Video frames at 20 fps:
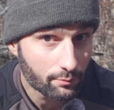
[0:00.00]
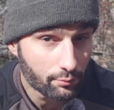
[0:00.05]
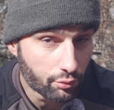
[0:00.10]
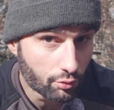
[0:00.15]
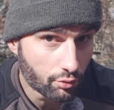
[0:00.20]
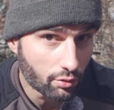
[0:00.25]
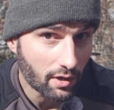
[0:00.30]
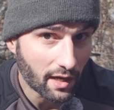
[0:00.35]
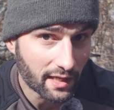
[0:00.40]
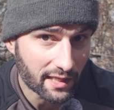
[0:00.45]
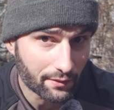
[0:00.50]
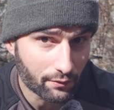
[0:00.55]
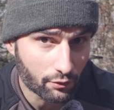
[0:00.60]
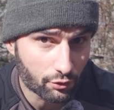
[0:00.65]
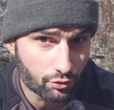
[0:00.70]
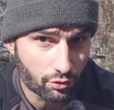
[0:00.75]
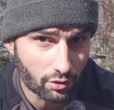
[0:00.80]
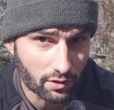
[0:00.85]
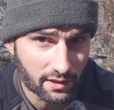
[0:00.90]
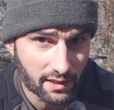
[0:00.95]
pour un
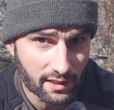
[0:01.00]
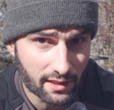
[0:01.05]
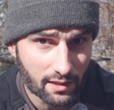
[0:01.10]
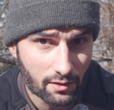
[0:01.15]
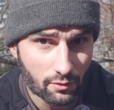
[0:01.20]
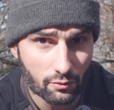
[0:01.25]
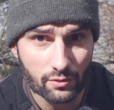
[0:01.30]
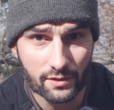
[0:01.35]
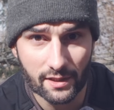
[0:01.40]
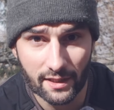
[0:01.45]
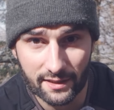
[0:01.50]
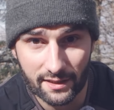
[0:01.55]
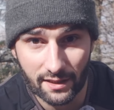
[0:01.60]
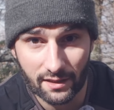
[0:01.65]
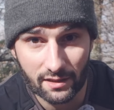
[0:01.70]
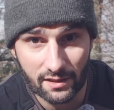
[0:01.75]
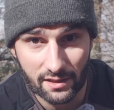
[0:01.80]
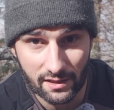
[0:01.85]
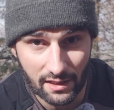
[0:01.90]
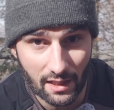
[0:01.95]
aventurier ou
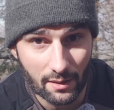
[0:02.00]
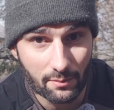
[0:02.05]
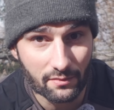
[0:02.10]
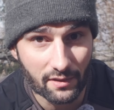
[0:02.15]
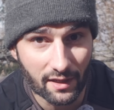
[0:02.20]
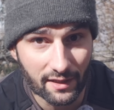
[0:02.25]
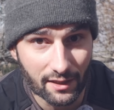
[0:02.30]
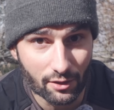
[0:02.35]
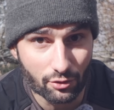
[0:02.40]
quelqu'un qui aime la